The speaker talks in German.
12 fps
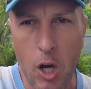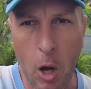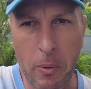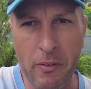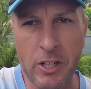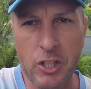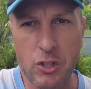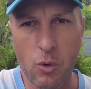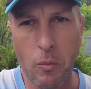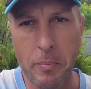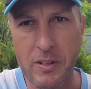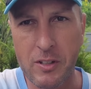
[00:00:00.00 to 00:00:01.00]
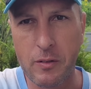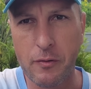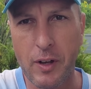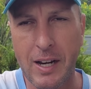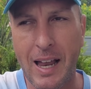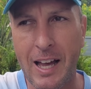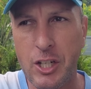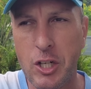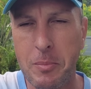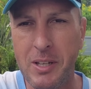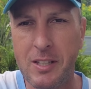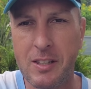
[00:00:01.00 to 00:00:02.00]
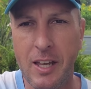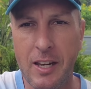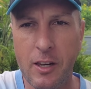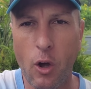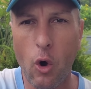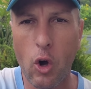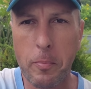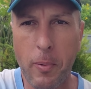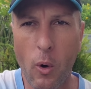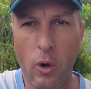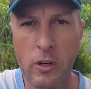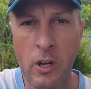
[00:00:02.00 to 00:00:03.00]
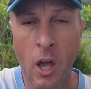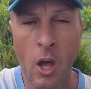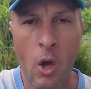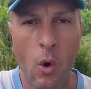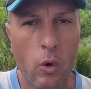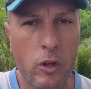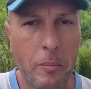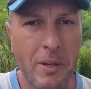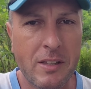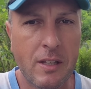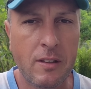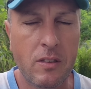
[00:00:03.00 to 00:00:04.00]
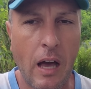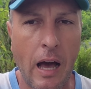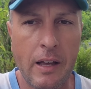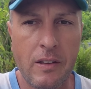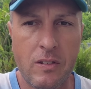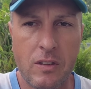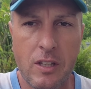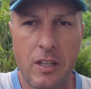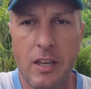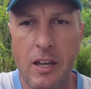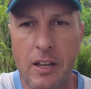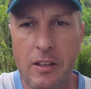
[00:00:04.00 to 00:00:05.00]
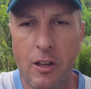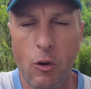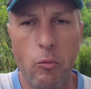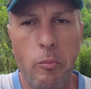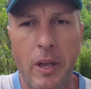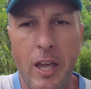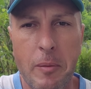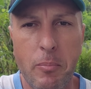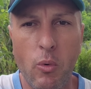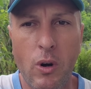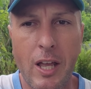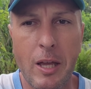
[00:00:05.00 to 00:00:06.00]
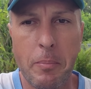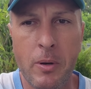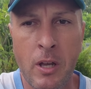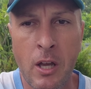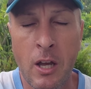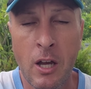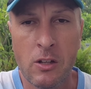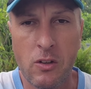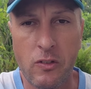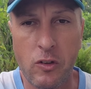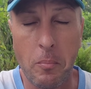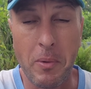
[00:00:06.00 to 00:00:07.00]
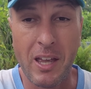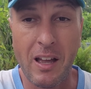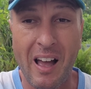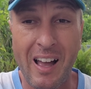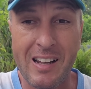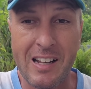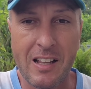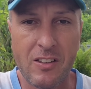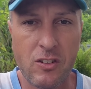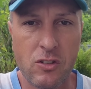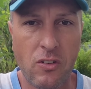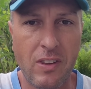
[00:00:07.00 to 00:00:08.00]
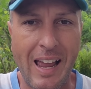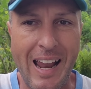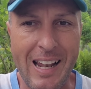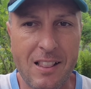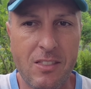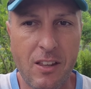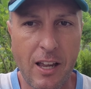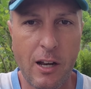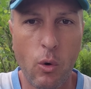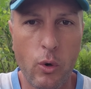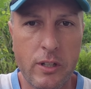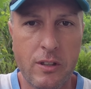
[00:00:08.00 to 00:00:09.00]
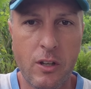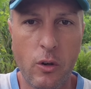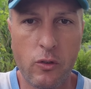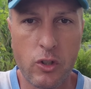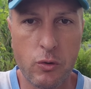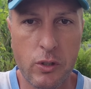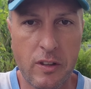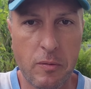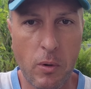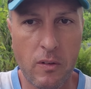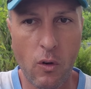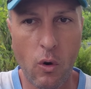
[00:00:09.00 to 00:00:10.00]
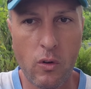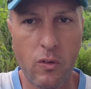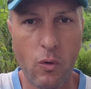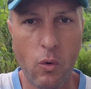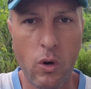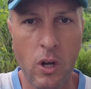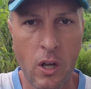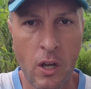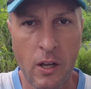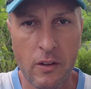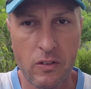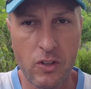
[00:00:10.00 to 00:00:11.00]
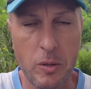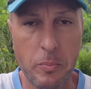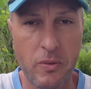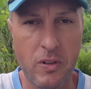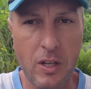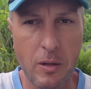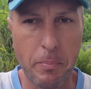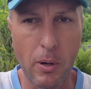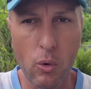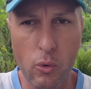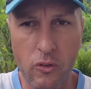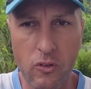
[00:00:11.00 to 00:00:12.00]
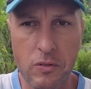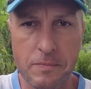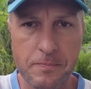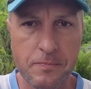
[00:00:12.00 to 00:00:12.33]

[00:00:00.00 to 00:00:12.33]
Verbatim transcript: Aber wenn ich so ein bisschen vergleiche mit den Nachbarn oder mit den Thais, die hier in der Umgebung leben. Das ist ja mehrheitlich sind das ältere Leute, also ich würde jetzt mal sagen so 70 plus,